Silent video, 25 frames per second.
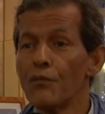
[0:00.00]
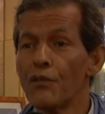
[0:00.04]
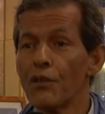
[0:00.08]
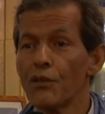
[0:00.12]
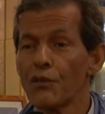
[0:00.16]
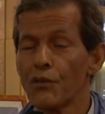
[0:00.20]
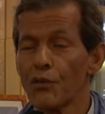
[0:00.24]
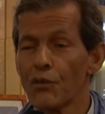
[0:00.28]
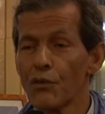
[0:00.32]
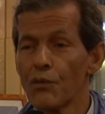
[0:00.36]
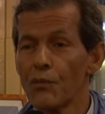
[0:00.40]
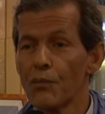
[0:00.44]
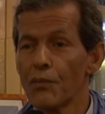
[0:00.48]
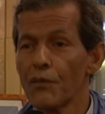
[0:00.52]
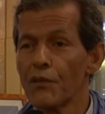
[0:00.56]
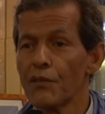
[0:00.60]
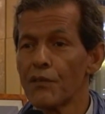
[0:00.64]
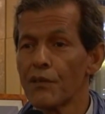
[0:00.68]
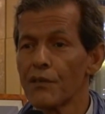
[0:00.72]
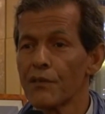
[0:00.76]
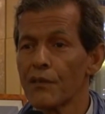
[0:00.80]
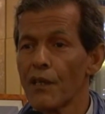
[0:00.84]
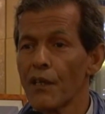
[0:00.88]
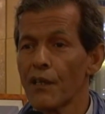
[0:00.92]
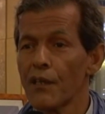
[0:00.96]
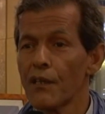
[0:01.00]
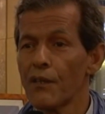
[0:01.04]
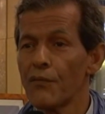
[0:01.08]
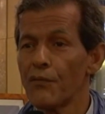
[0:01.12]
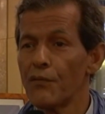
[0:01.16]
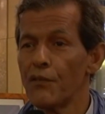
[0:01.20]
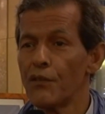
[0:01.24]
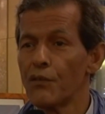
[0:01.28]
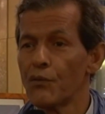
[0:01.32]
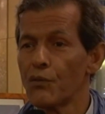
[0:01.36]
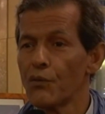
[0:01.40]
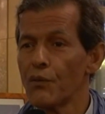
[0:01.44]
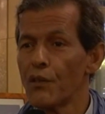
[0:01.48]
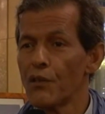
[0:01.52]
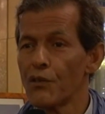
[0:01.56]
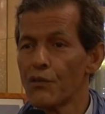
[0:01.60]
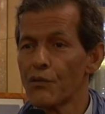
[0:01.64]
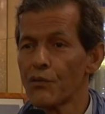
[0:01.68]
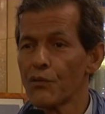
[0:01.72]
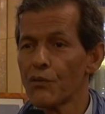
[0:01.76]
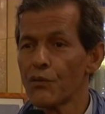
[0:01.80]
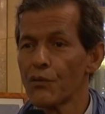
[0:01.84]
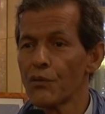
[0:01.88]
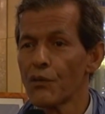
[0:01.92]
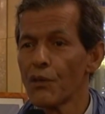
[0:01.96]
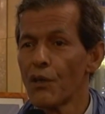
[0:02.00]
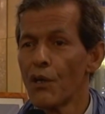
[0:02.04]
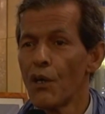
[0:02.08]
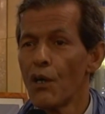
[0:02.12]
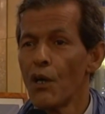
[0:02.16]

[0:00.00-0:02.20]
de troupes qui se sacrifient tous les jours